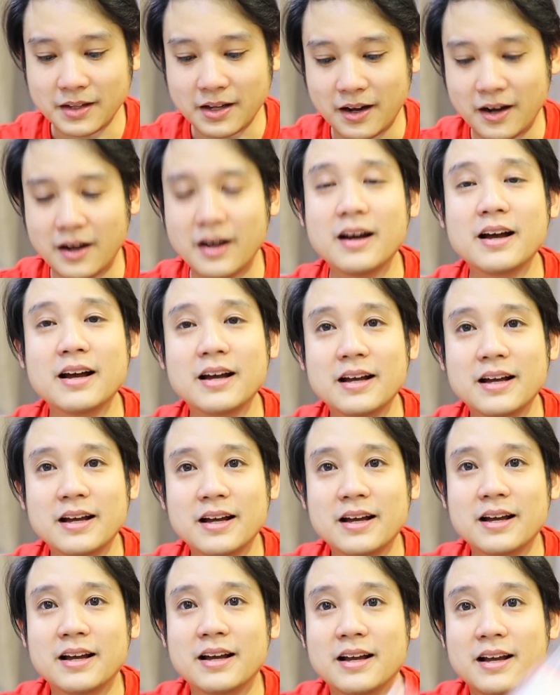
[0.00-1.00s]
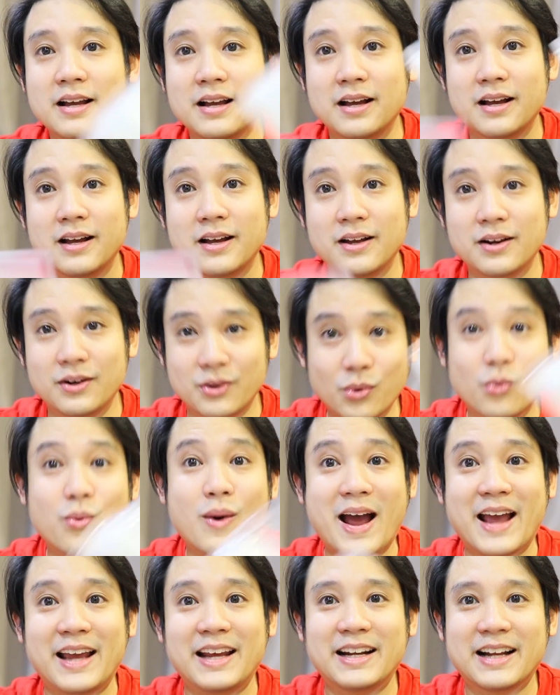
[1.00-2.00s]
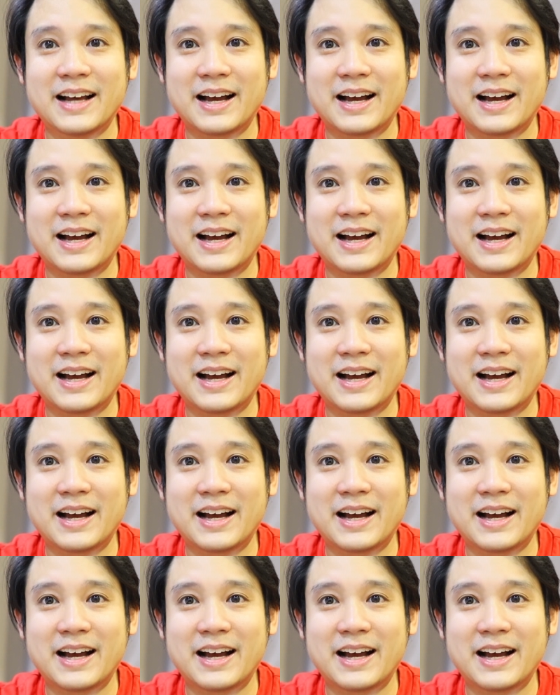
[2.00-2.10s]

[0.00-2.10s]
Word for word: ก็ดูไว้